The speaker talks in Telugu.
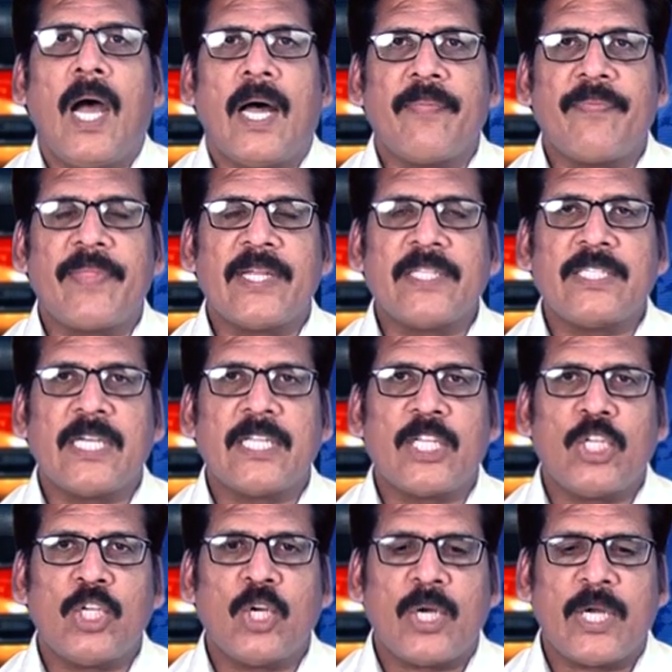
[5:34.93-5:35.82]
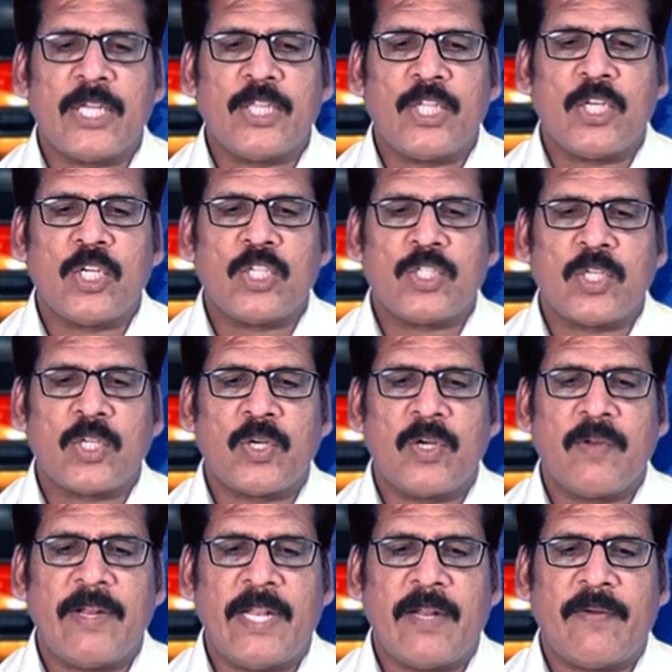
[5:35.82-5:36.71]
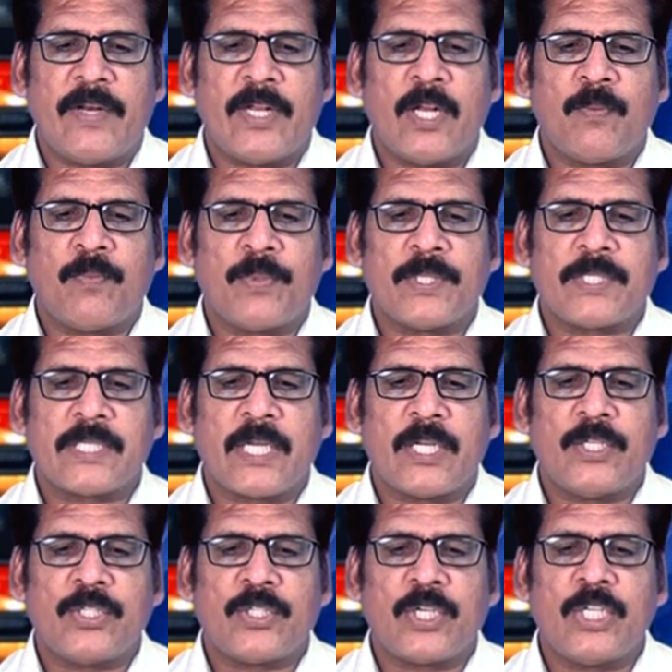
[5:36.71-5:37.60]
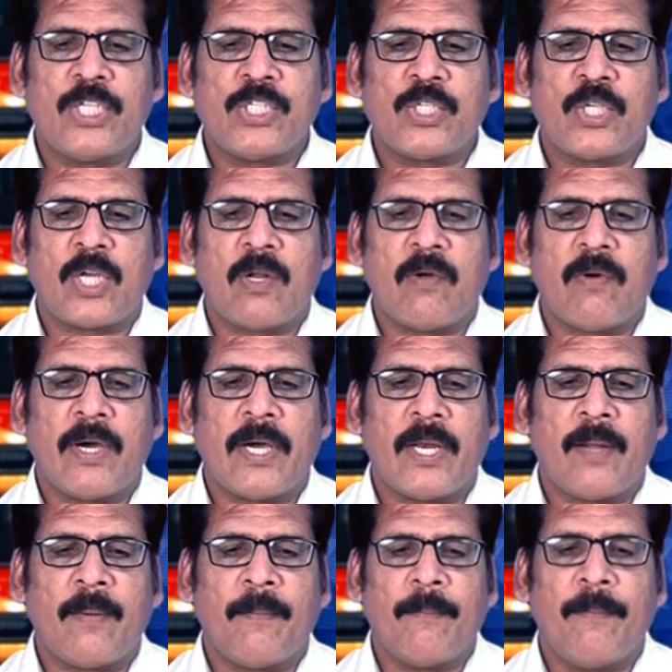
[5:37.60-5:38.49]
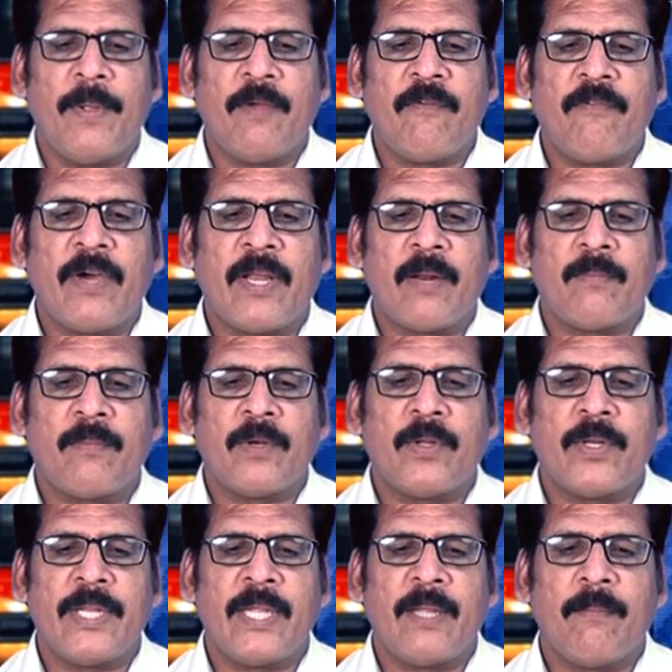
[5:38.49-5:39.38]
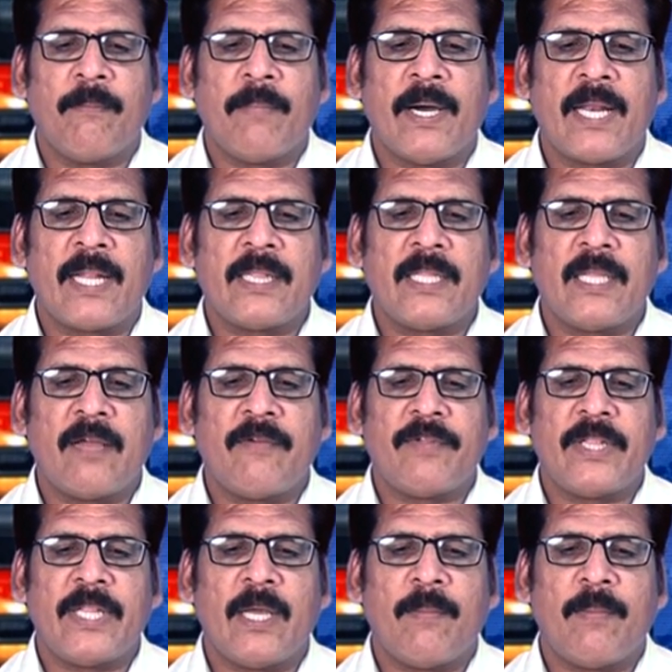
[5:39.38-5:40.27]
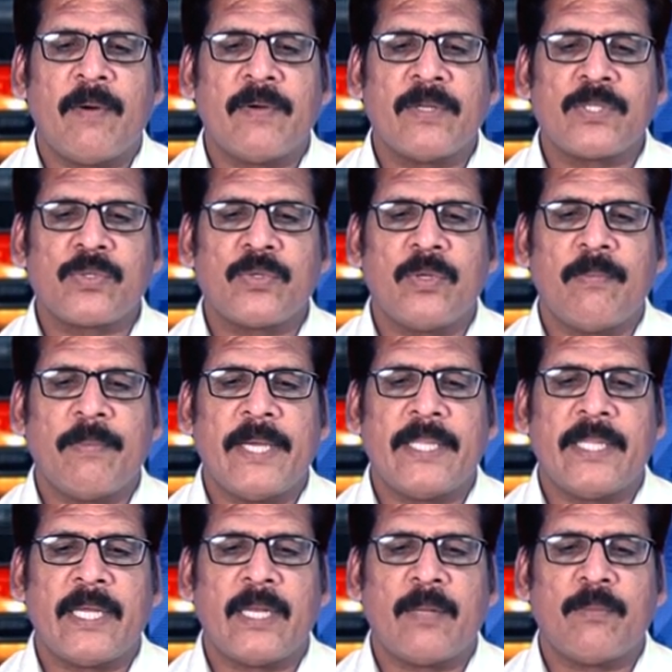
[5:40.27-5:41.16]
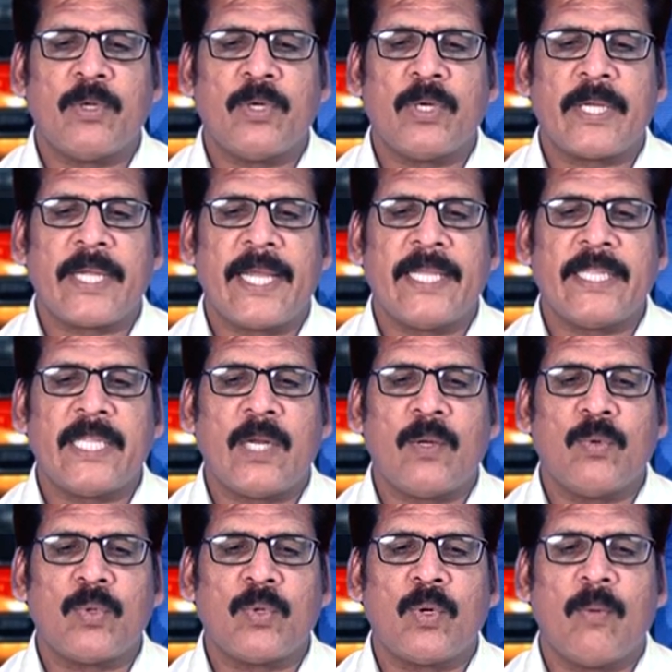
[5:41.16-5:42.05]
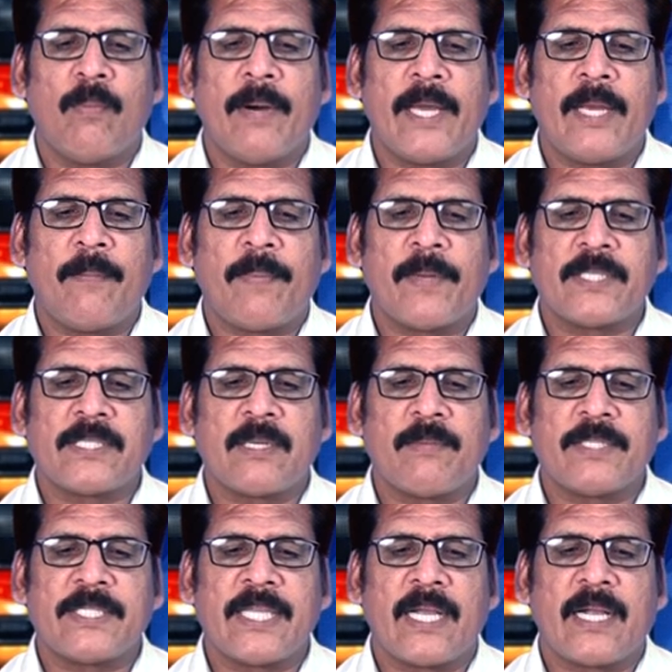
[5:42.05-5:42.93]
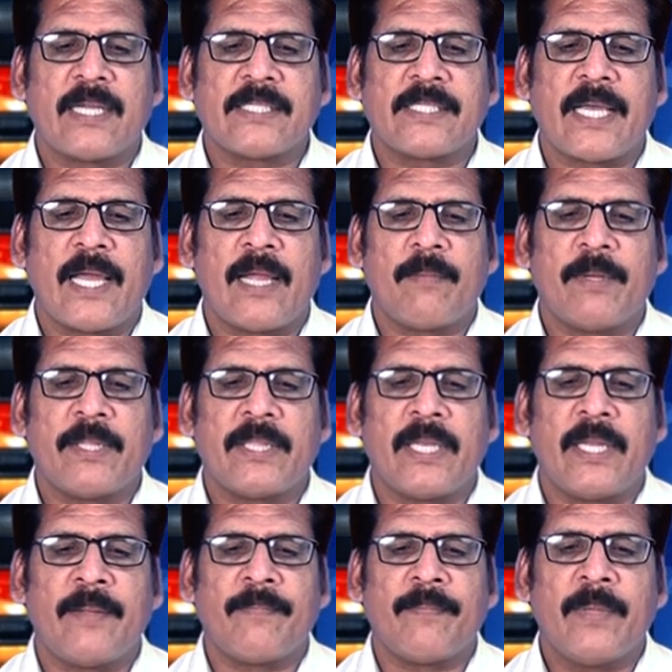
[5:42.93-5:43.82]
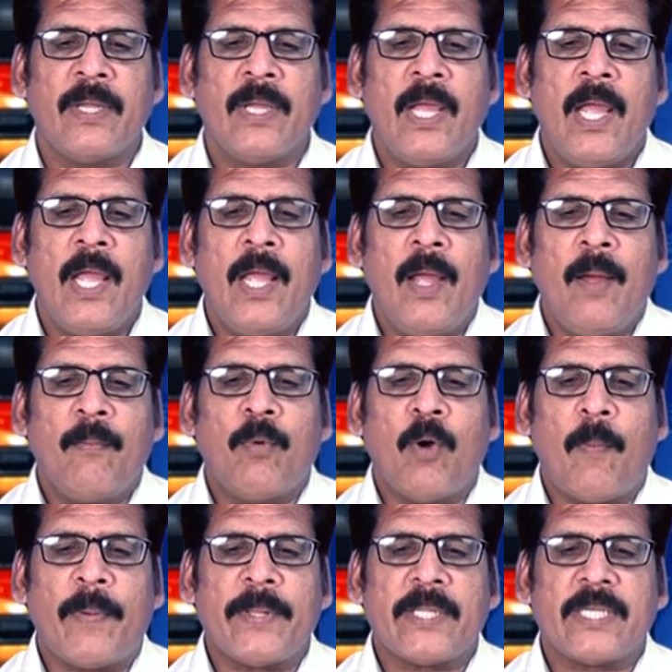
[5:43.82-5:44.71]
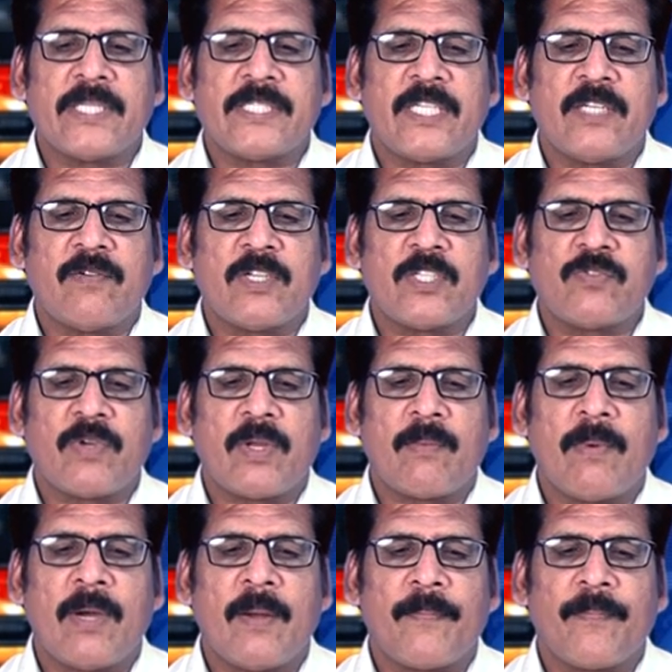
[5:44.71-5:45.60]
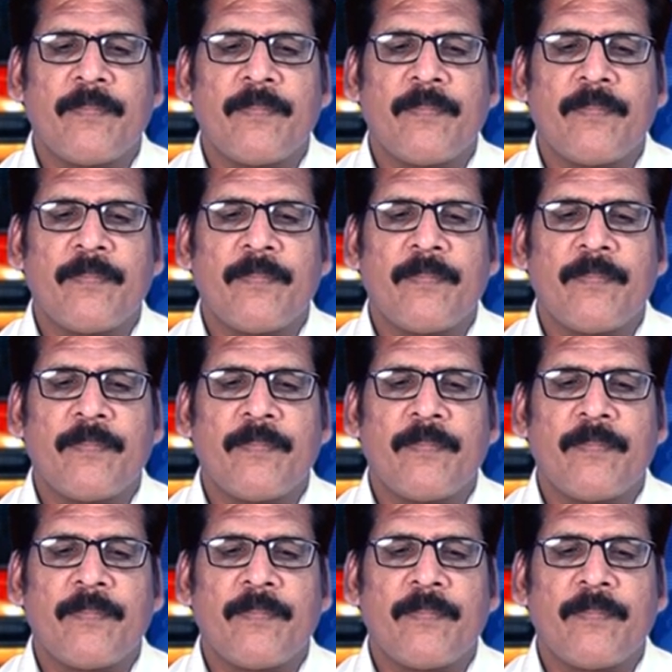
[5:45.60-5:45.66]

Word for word: అంతర్జాతీయ యోగా దినోత్సవం రెండు వేల ఇరవై నాలుగు పురస్కరించుకుని శుక్రవారం భీమవరంలోని భారతీయ విద్యాభవన్ స్కూల్ మైదానంలో కేంద్ర ఉక్కు భారీ పరిశ్రమల శాఖ సహాయ మంత్రి భూపద్ర శ్రీనివాస్ వర్మ